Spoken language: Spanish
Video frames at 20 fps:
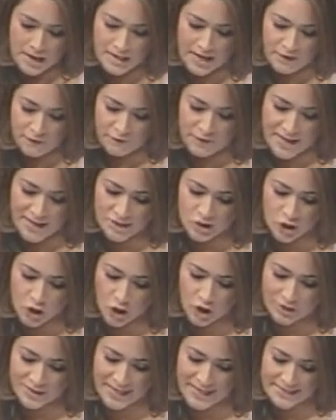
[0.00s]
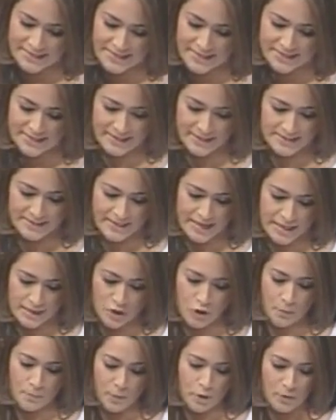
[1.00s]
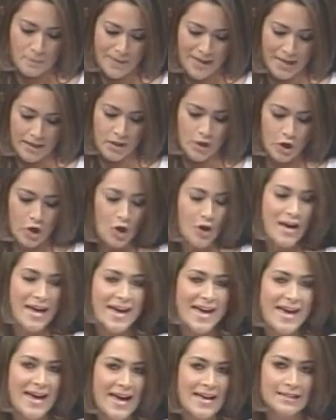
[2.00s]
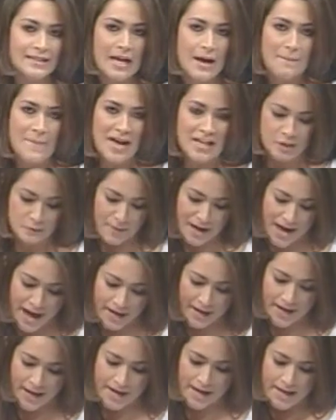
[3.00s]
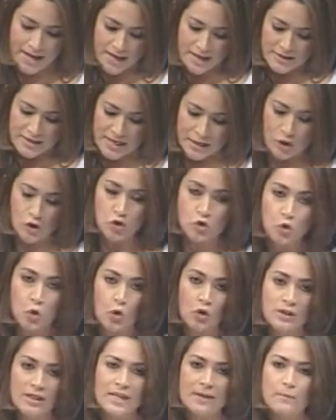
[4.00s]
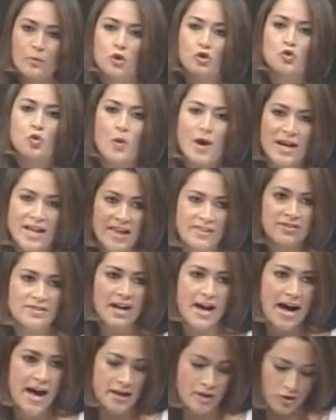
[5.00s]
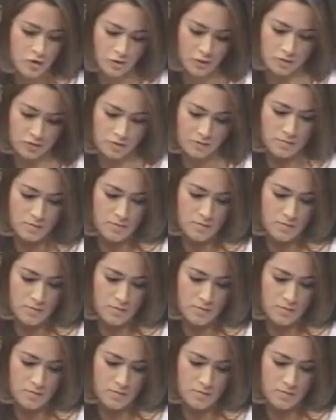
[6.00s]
La inflación de este sexenio en promedio es la más baja de los últimos 40 años.